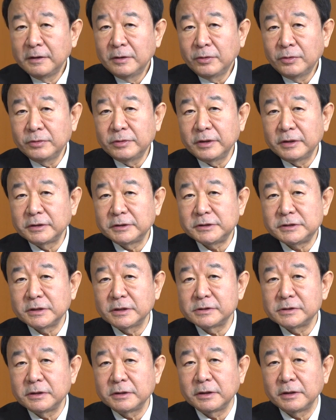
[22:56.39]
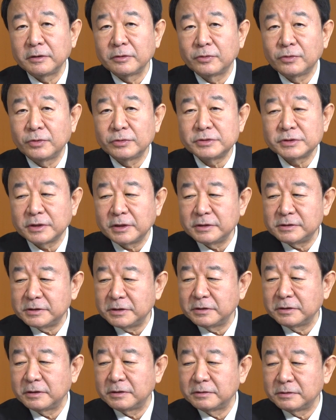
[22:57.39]
本来岸田政権は宏池会
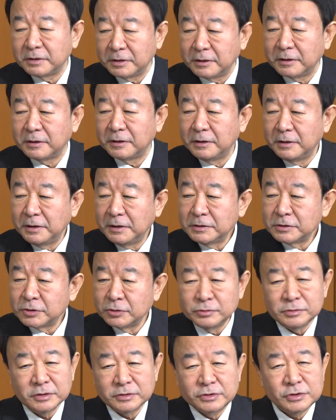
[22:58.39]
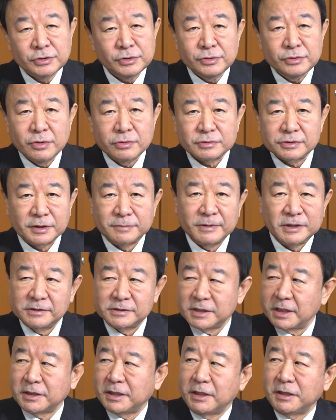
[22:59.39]
政権でそんな中国様に
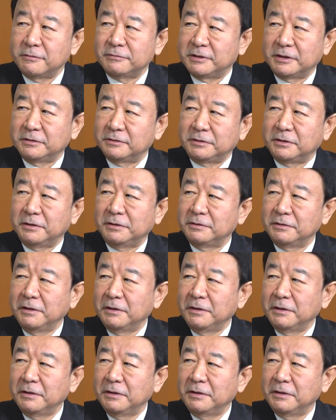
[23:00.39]
逆らうなんて、